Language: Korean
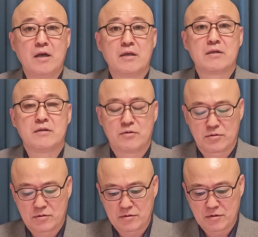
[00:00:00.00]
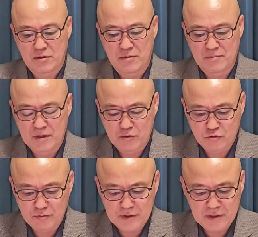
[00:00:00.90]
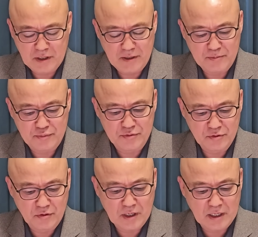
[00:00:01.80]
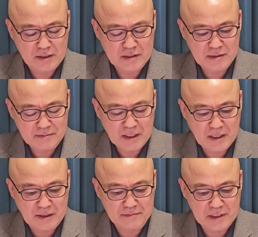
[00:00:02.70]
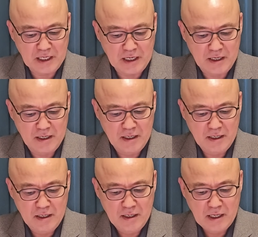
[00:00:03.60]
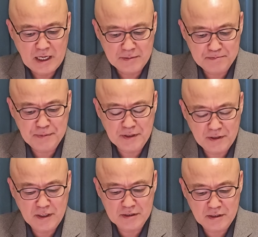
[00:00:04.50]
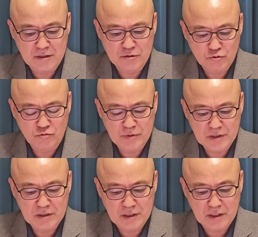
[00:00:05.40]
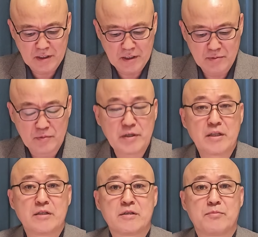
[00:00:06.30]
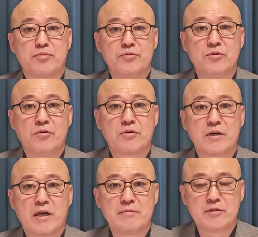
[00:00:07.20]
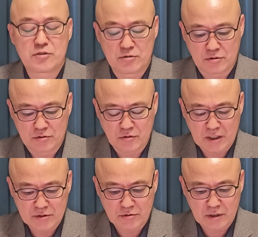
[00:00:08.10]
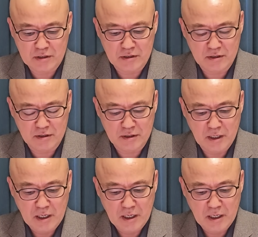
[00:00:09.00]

이걸 놓고도 뭐 국민들의 분노가 심각합니다. 한편에서는 국민들이 이 부분에 대해서 분노를 하면서도 또 한쪽에서는